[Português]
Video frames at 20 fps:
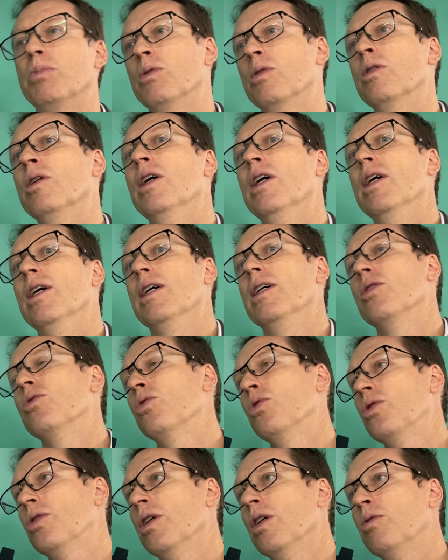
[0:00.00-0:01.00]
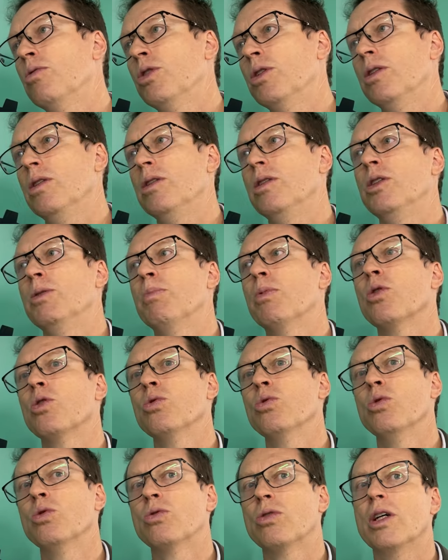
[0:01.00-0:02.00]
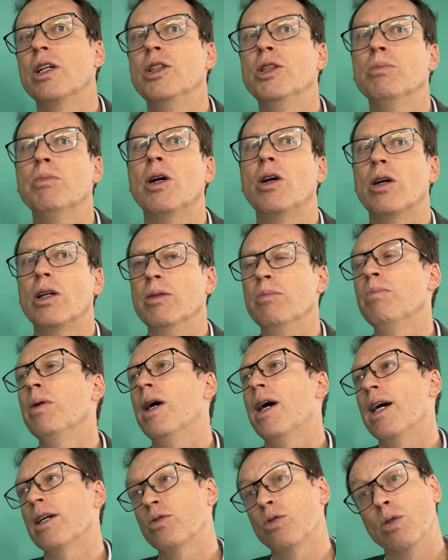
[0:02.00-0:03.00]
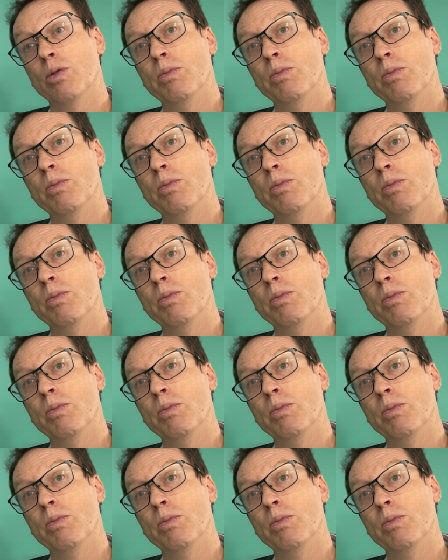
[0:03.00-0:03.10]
por redução de, de produtos aí de maior impacto,